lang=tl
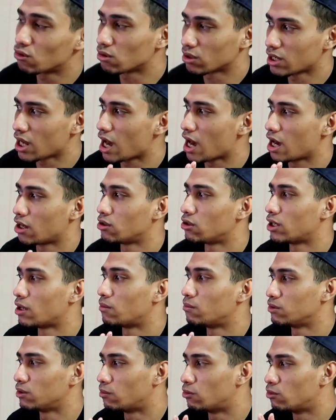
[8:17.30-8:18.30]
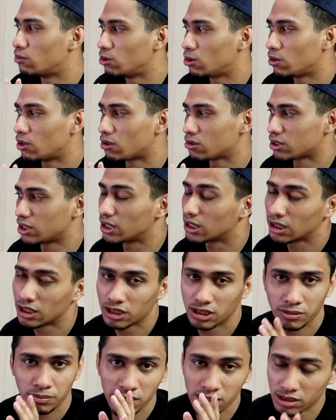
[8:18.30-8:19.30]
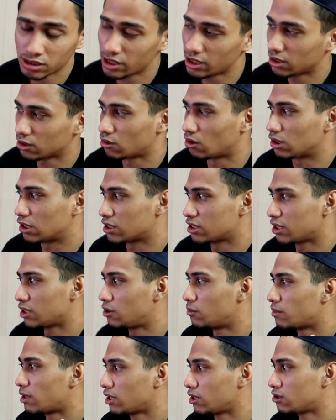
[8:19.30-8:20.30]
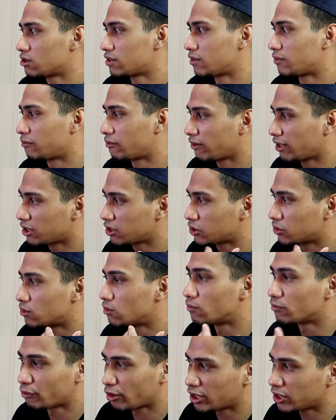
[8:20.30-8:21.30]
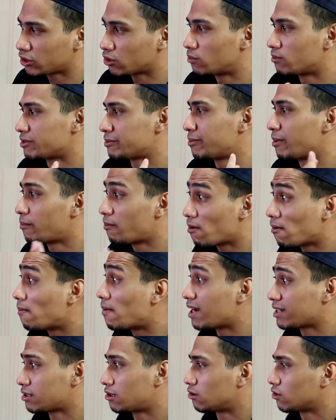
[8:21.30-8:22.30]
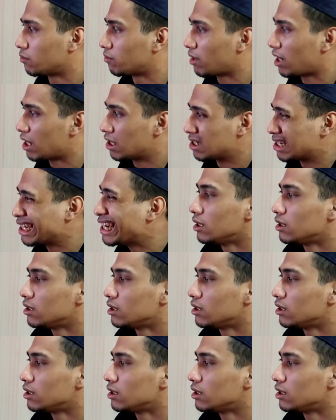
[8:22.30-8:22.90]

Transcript: kung na, na nabubulol ako sa English, please take note kasi lumaki ako sa French. So kung French to, mas mababasa ako tumaas.